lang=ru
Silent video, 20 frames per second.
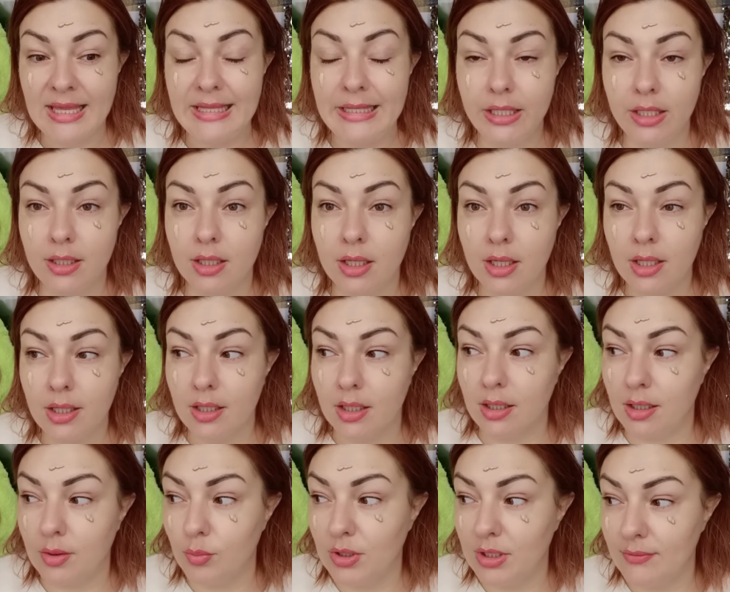И
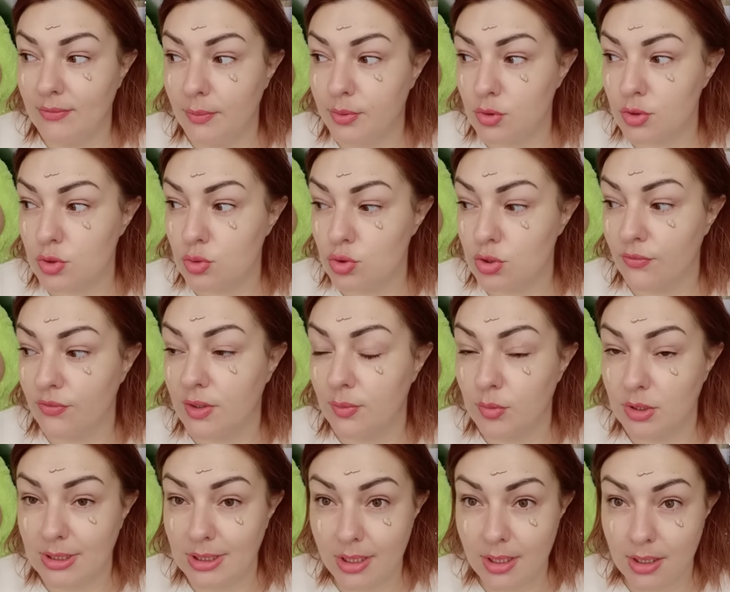а, были вопросы уже в
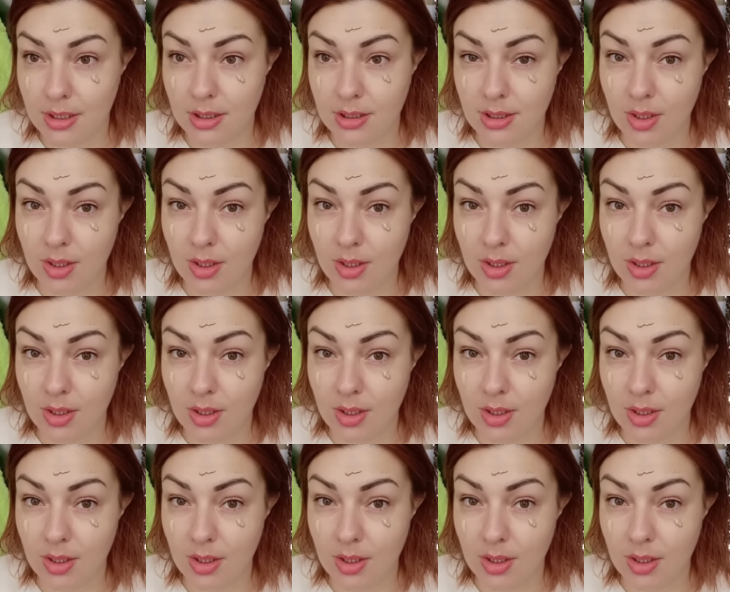комментариях.